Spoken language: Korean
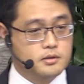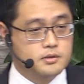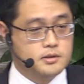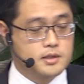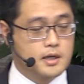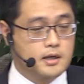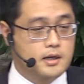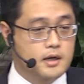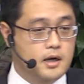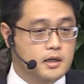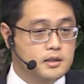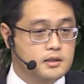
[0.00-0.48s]

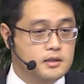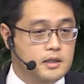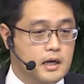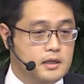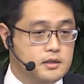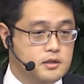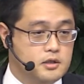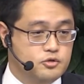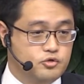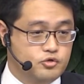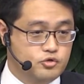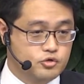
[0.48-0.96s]
사랑하는
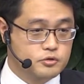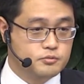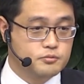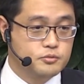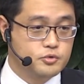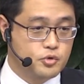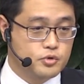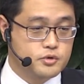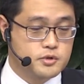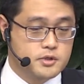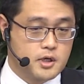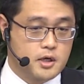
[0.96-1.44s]
아이의
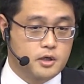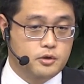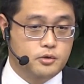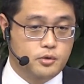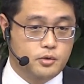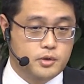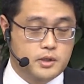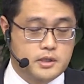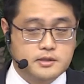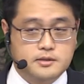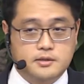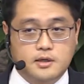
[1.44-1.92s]

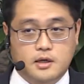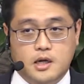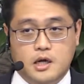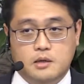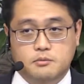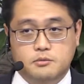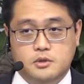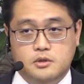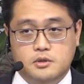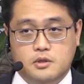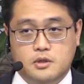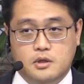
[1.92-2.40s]
죽음조차도 이
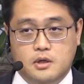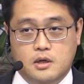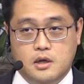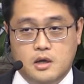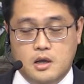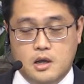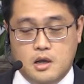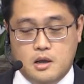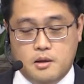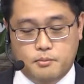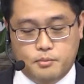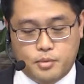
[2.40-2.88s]
사람을
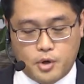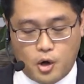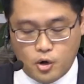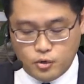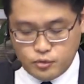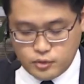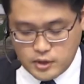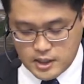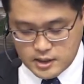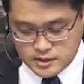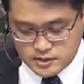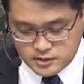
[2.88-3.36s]

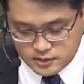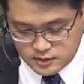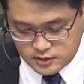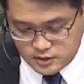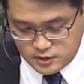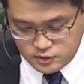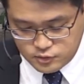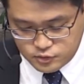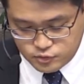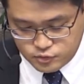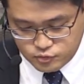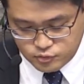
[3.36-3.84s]

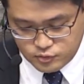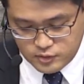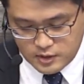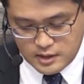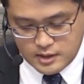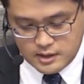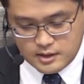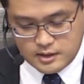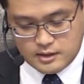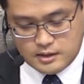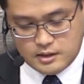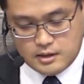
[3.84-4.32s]
변화시킬
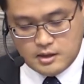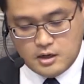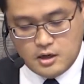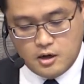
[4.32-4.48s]
수가